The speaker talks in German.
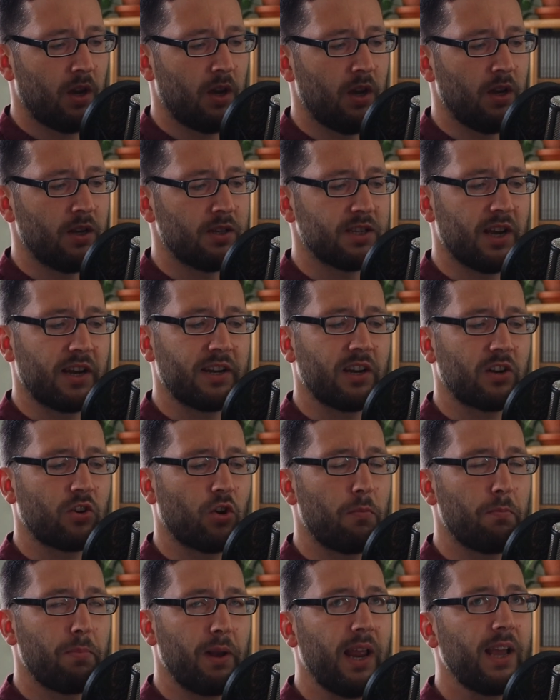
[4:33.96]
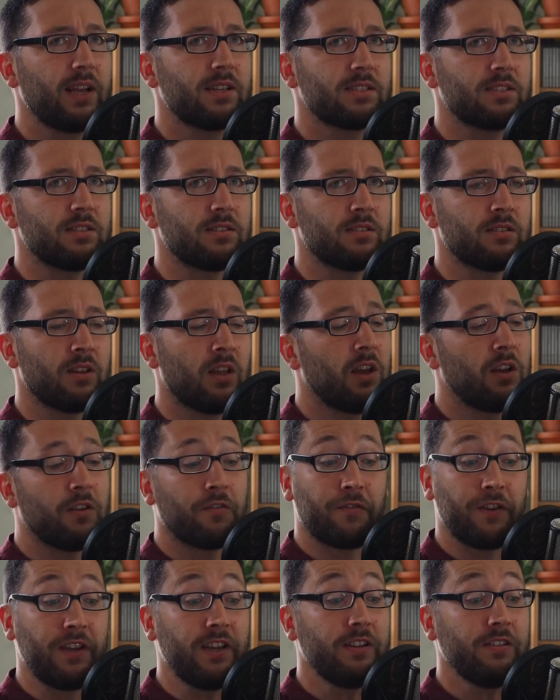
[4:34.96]
in seiner komplexen,
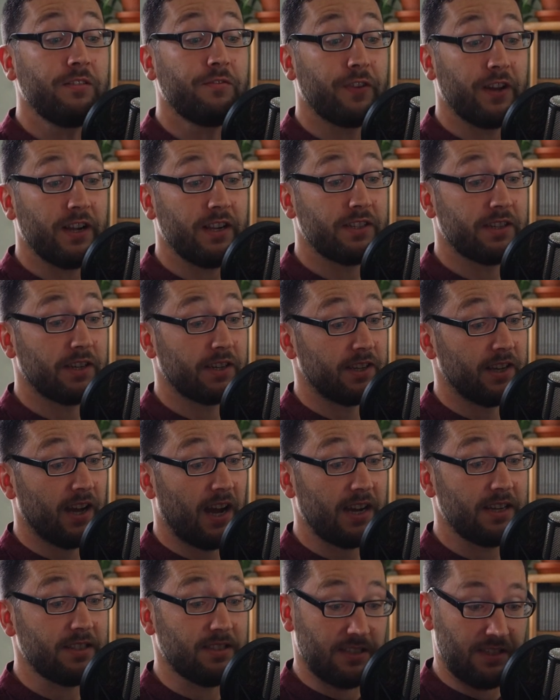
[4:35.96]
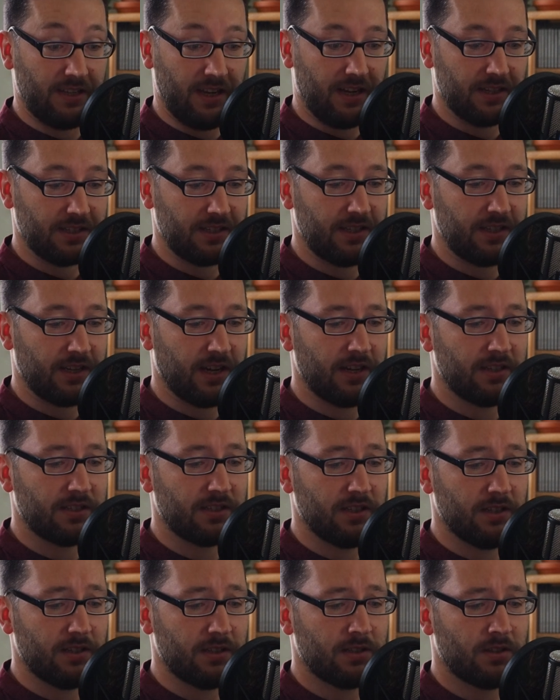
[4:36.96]
vielfältigen Einzigartigkeit
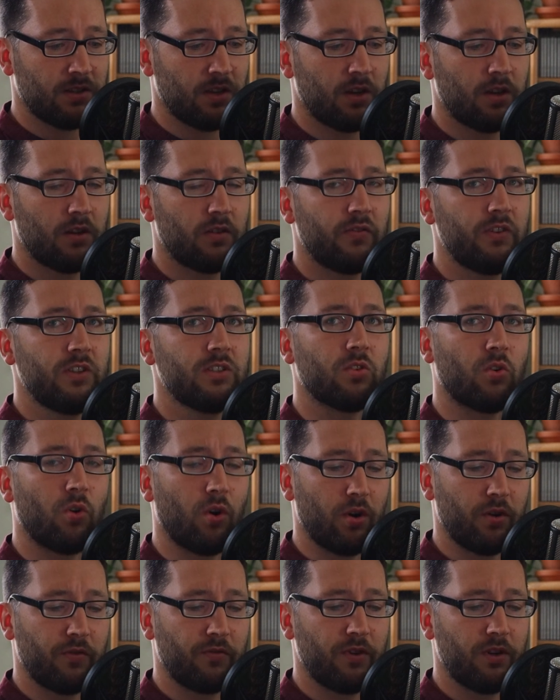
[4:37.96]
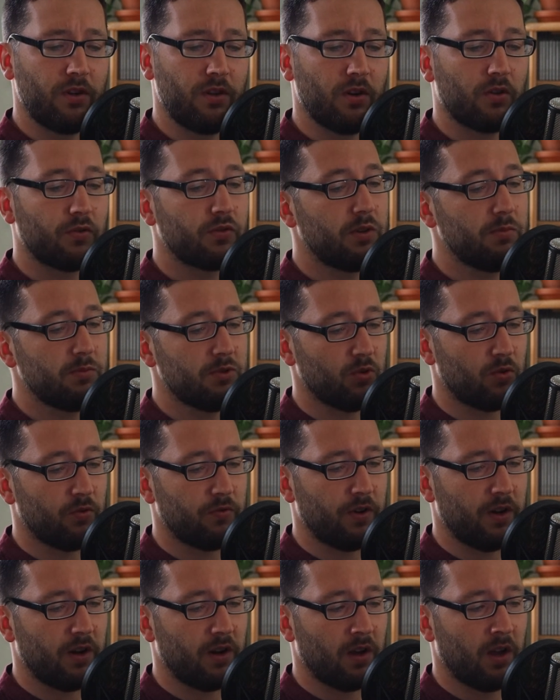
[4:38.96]
sitzt wie so häufig auf dem
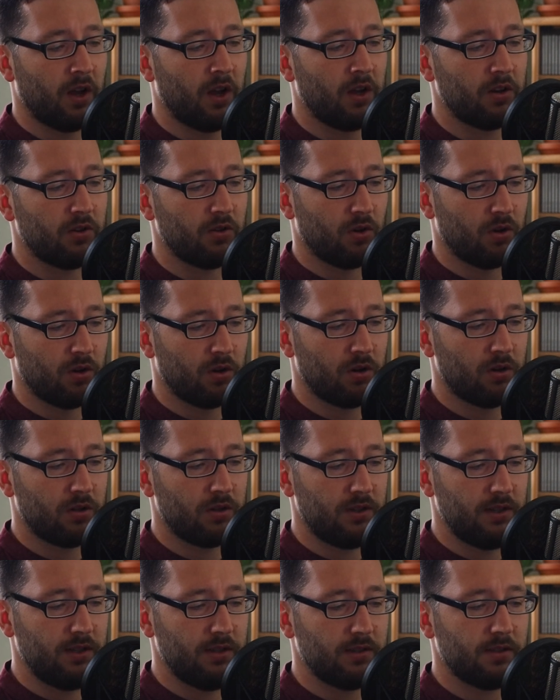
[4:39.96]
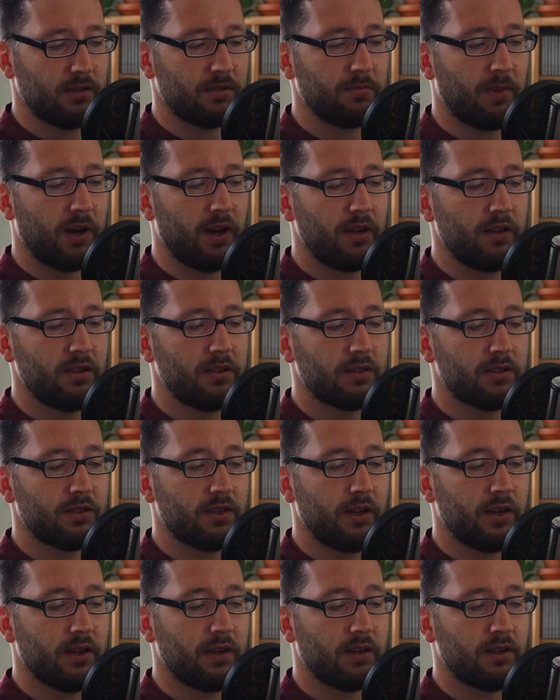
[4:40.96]
Sofa, doch dieses Mal
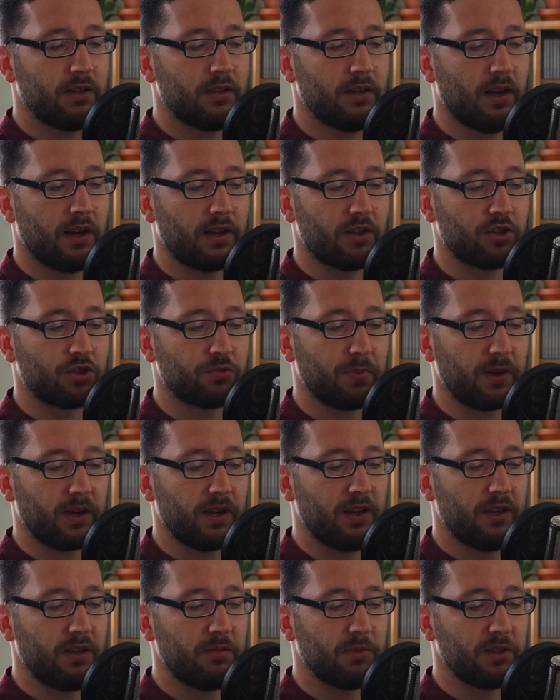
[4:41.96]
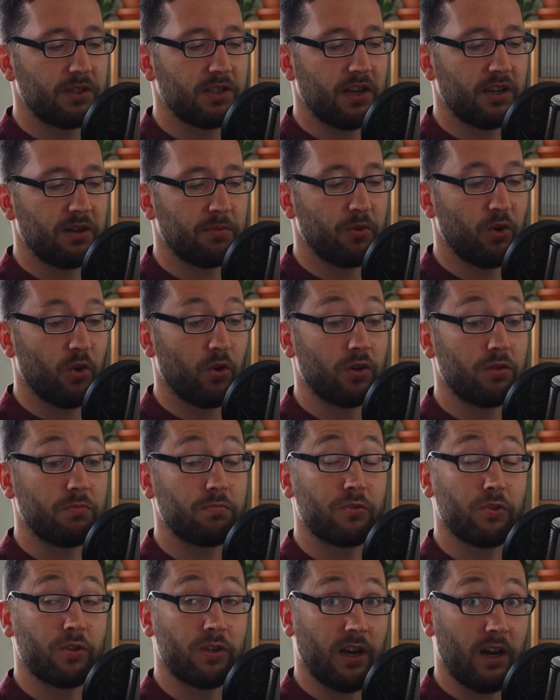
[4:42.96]
ist er in ein Gespräch mit seinem neuen
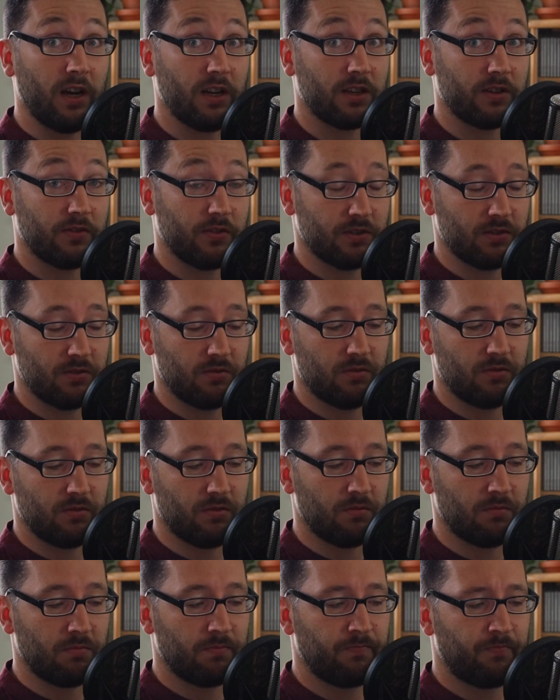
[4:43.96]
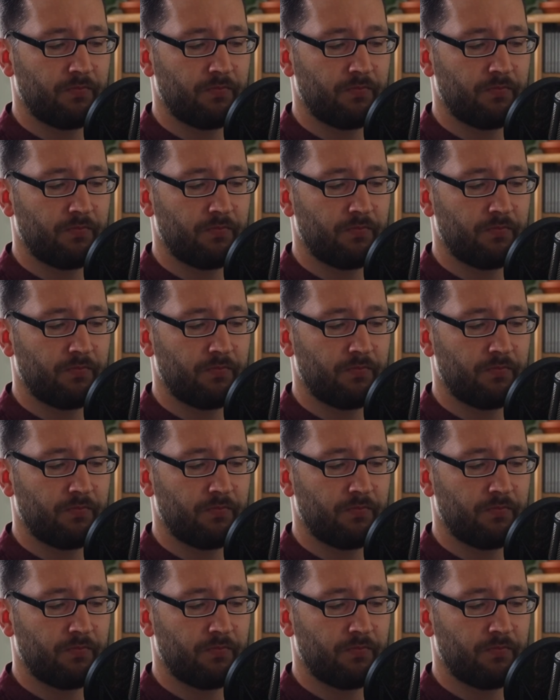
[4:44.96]
Psychiater versunken.